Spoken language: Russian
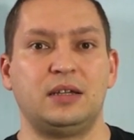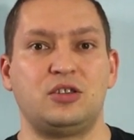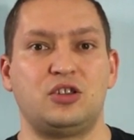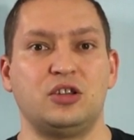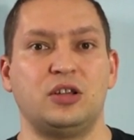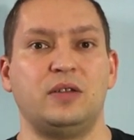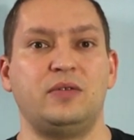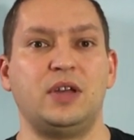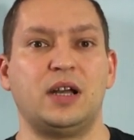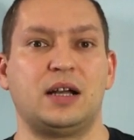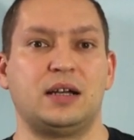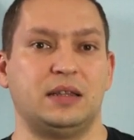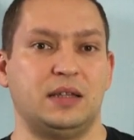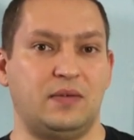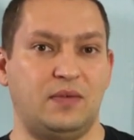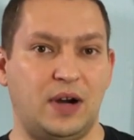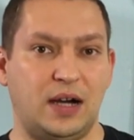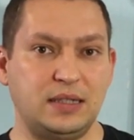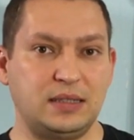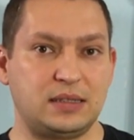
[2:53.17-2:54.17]
человека
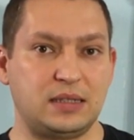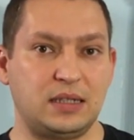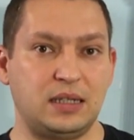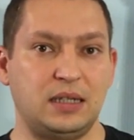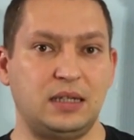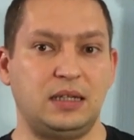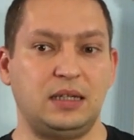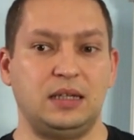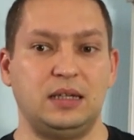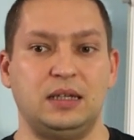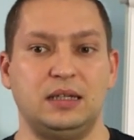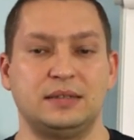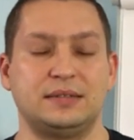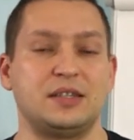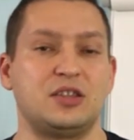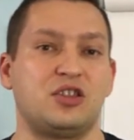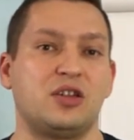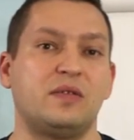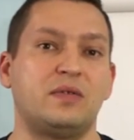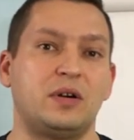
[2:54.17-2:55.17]
на вас, и
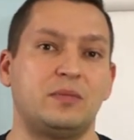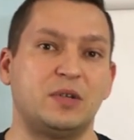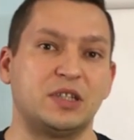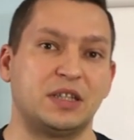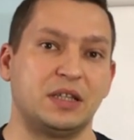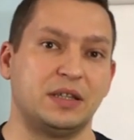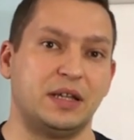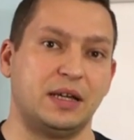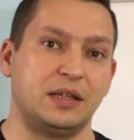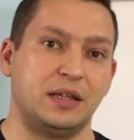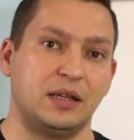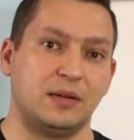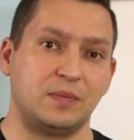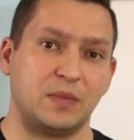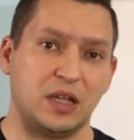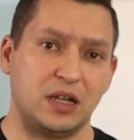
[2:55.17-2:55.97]
зачем вам это надо.